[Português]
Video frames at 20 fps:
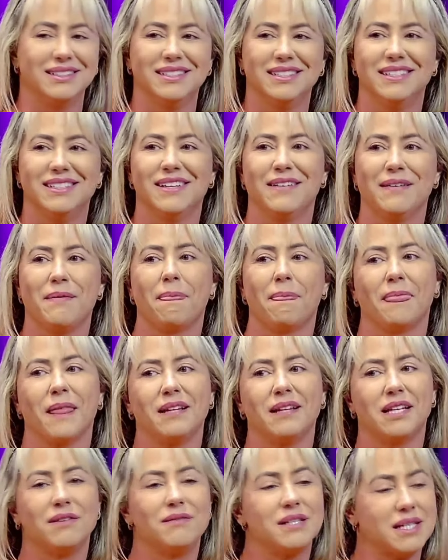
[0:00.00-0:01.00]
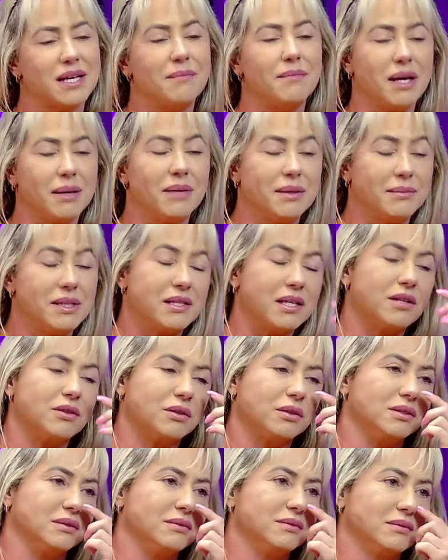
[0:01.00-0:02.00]
Exatamente. então, assim, minha mãe me
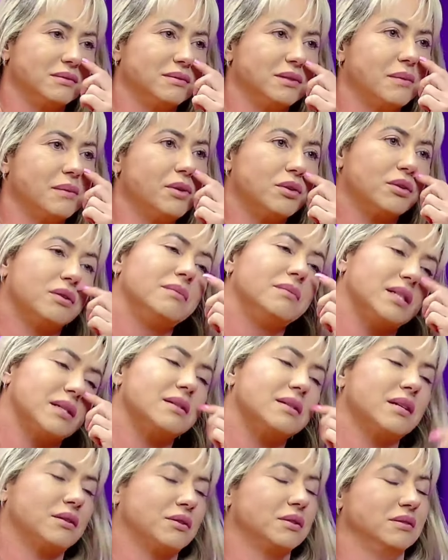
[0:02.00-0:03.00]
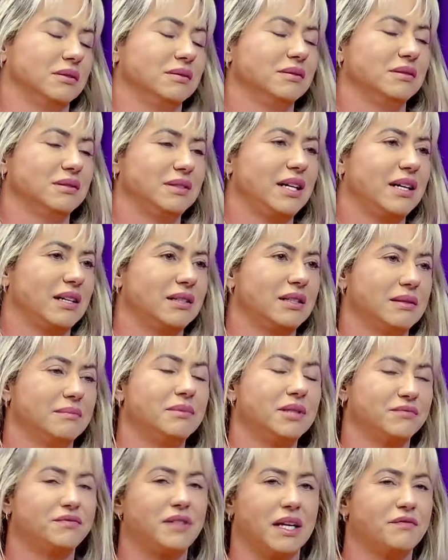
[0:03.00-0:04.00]
aceitou. Demorou, mas aceitou. Ela,
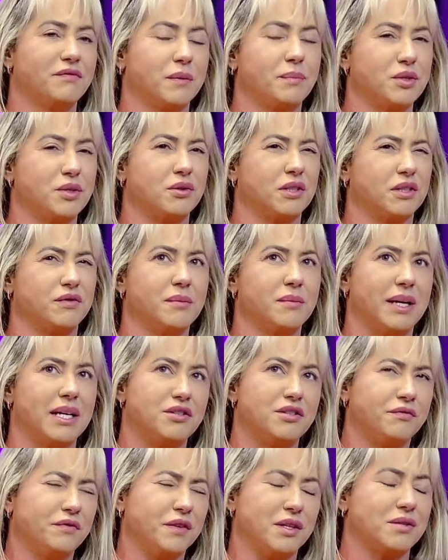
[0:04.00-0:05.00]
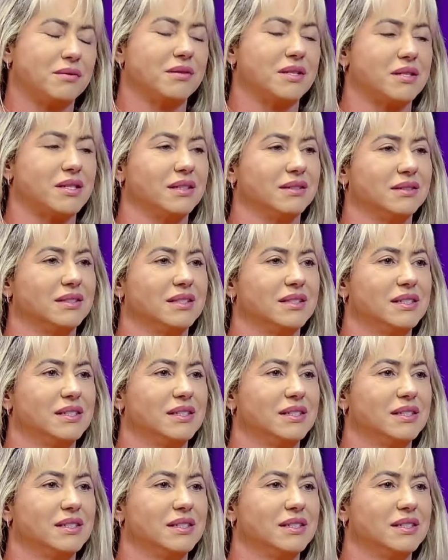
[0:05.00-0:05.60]
ela foi a pessoa que foi mais difícil, assim.